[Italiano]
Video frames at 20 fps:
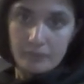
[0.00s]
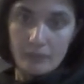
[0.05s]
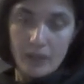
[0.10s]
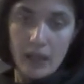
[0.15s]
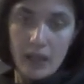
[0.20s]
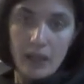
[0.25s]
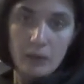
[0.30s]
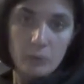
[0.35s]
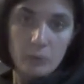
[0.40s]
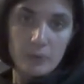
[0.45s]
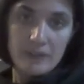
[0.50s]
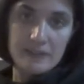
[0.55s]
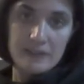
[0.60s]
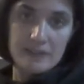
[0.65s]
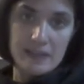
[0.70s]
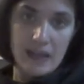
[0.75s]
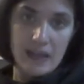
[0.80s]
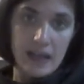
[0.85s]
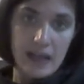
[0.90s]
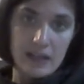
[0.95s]
a
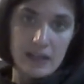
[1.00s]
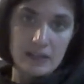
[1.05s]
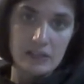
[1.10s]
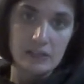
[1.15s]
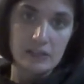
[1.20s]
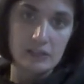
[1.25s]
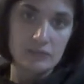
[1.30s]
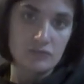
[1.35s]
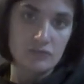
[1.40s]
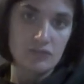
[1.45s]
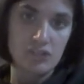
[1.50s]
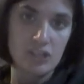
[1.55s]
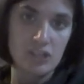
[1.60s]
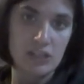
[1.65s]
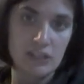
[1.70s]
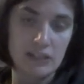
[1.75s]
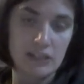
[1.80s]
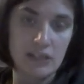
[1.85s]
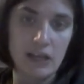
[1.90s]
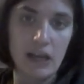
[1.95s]
questa eh,
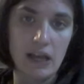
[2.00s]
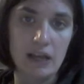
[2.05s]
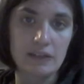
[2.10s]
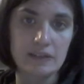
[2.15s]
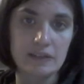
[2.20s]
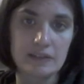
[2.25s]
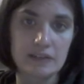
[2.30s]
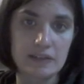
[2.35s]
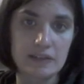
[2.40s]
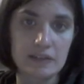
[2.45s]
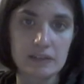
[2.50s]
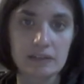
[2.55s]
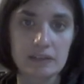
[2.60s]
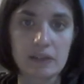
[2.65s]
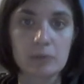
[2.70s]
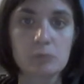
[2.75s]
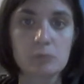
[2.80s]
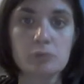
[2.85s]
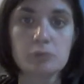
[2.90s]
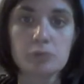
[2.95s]
cerchia
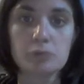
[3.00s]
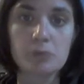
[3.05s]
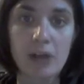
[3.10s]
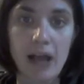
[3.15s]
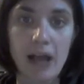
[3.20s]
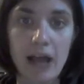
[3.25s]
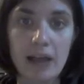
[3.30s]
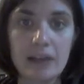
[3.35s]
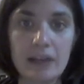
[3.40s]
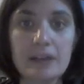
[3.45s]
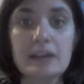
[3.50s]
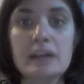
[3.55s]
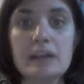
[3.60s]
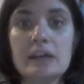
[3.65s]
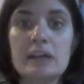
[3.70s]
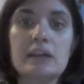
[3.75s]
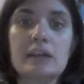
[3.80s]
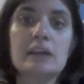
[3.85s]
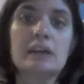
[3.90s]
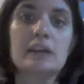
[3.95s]
ristretta culturale
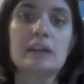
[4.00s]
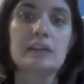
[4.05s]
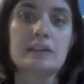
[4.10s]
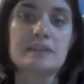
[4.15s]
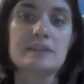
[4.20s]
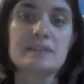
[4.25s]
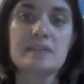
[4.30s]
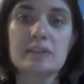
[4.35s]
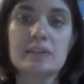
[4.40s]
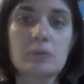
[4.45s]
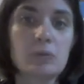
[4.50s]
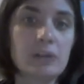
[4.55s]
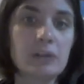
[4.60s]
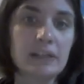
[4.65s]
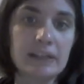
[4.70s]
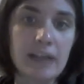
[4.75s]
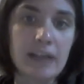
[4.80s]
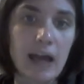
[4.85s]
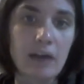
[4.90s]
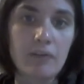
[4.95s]
si
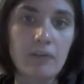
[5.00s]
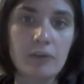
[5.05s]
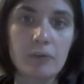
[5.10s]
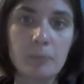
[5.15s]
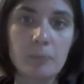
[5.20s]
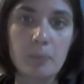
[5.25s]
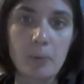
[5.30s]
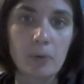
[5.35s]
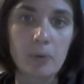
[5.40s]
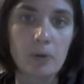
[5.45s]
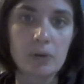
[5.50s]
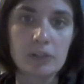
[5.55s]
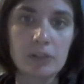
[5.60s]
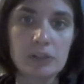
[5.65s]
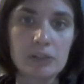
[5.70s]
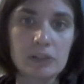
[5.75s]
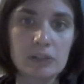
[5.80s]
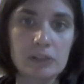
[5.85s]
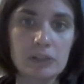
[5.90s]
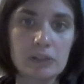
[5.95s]
collegavano
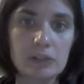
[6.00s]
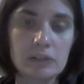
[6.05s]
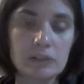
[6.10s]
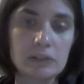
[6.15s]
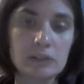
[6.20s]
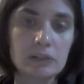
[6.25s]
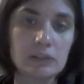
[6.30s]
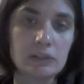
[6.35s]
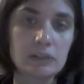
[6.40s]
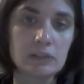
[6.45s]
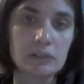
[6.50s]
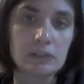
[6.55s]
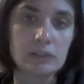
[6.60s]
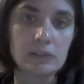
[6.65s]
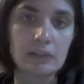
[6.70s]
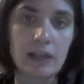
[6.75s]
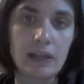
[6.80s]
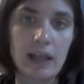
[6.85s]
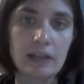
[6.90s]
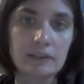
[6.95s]

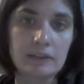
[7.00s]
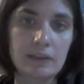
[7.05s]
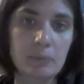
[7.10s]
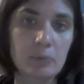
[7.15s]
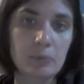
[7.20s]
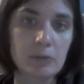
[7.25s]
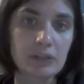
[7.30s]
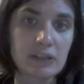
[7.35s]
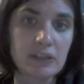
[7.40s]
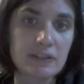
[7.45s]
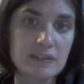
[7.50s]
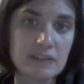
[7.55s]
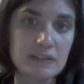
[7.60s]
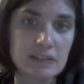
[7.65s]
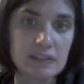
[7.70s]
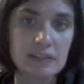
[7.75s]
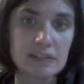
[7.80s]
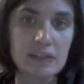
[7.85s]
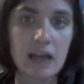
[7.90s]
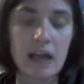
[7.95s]
poi l'alta
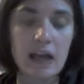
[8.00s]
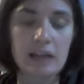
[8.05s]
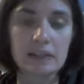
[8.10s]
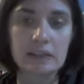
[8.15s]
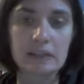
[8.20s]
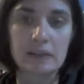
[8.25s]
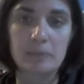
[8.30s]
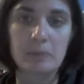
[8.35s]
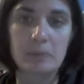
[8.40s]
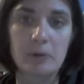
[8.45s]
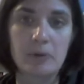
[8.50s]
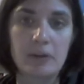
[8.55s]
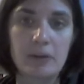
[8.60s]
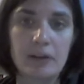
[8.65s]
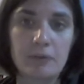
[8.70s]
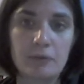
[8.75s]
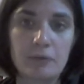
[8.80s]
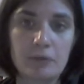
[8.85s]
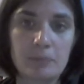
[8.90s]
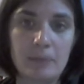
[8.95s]
borghesia, che però
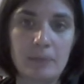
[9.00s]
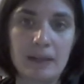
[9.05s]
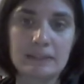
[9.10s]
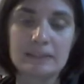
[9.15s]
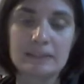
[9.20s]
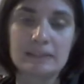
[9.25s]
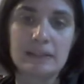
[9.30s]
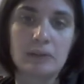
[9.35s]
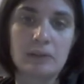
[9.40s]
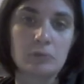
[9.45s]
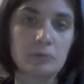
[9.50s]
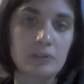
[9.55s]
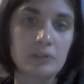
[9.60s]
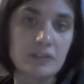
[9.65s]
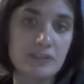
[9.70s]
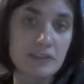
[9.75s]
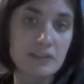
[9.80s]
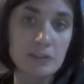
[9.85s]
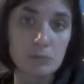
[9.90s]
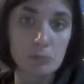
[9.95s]
era formata da un
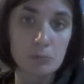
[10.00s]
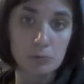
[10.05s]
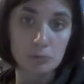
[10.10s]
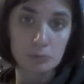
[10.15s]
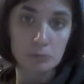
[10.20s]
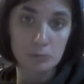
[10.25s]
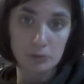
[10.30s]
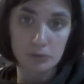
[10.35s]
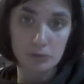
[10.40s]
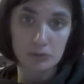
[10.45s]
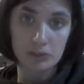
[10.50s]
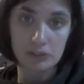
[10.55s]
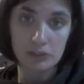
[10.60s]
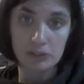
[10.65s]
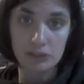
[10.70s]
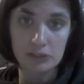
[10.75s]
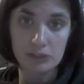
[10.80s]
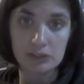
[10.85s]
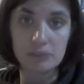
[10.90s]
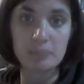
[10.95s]
esiguo numero
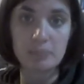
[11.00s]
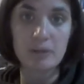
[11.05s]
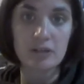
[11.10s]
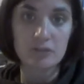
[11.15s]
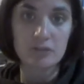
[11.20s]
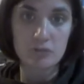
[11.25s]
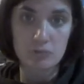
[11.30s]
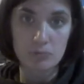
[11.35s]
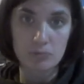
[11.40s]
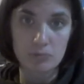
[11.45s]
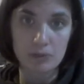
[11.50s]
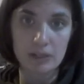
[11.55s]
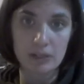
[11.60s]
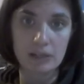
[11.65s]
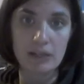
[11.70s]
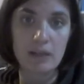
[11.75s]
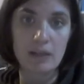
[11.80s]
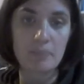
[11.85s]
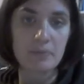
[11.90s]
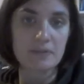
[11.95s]
di, di
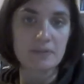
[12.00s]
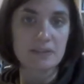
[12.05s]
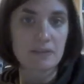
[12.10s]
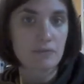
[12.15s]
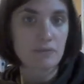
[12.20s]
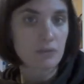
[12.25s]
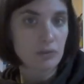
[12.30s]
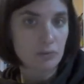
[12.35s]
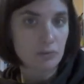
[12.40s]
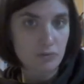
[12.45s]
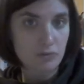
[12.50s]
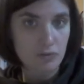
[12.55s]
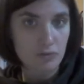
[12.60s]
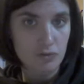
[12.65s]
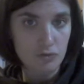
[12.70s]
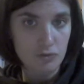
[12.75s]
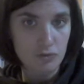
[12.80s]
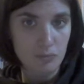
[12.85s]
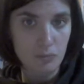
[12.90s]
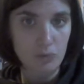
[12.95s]
persone che la pensavano allo
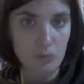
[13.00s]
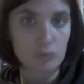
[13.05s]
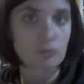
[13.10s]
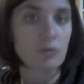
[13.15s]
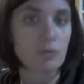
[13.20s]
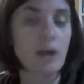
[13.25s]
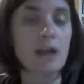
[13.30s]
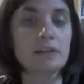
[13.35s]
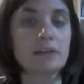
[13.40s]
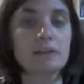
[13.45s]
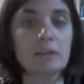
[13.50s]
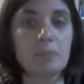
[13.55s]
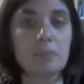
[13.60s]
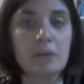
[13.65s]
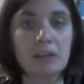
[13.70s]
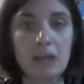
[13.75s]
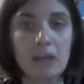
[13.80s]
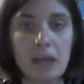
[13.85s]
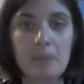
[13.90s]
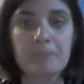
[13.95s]
stesso modo, anche
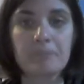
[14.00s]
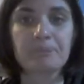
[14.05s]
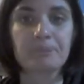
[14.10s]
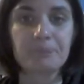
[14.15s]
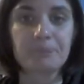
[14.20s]
perché